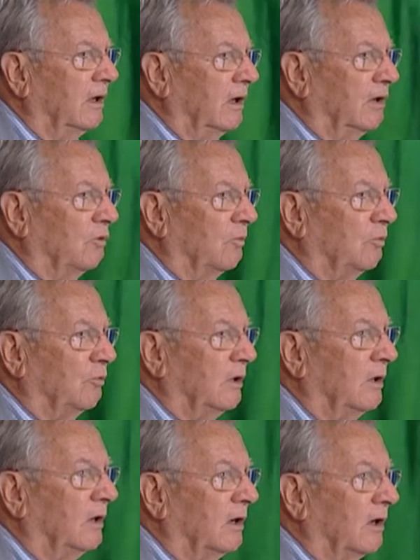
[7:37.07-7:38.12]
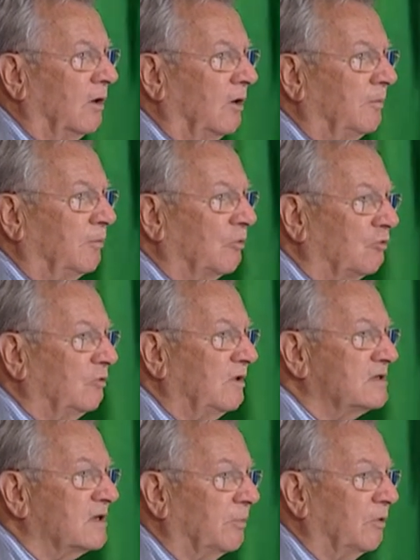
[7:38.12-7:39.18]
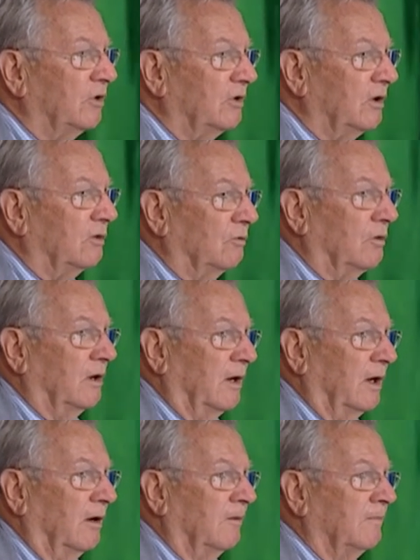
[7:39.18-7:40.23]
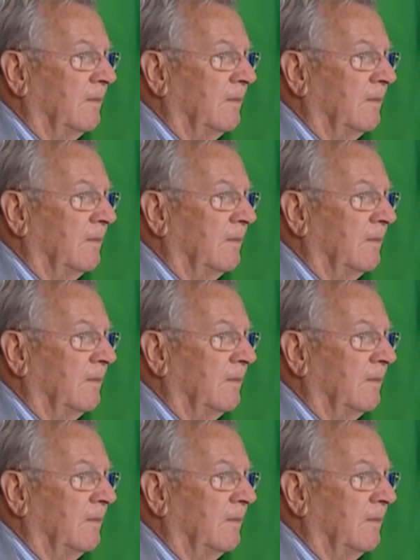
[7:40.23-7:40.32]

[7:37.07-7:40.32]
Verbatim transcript: et depuis, l'Iran poursuit sa politique nucléaire.